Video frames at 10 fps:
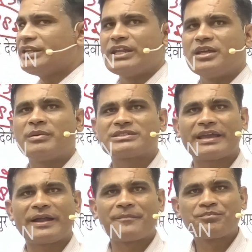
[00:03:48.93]
नहीं
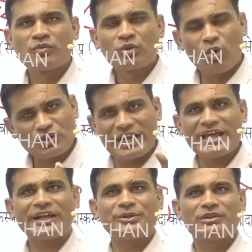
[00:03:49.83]
बसाया कोसाड़ा
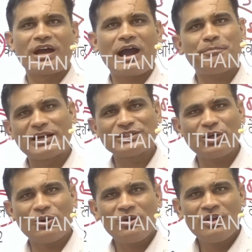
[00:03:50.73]
का युद्ध आप पढ़ते
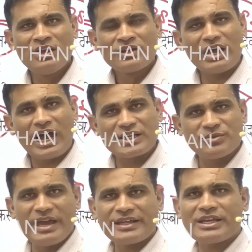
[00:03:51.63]
हो कि
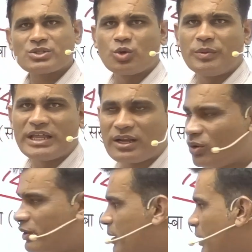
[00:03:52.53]
अजमेर के सूबेदार
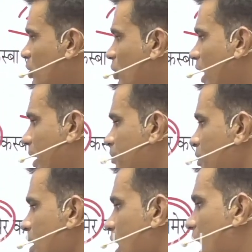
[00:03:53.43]
कौन है मल्लू खा
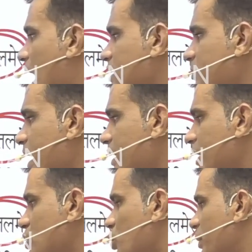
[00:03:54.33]
अजमेर
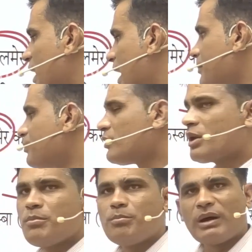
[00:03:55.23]
के सूबेदार
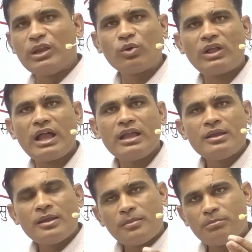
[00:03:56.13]
मल्लू खा
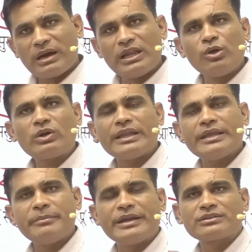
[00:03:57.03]
मल्लू खा ने
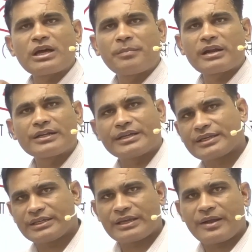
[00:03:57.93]
मेड़ता पर अटैक
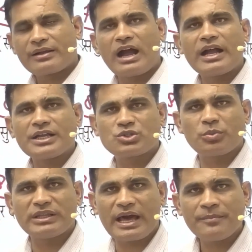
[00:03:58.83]
किया कहा के सूबेदार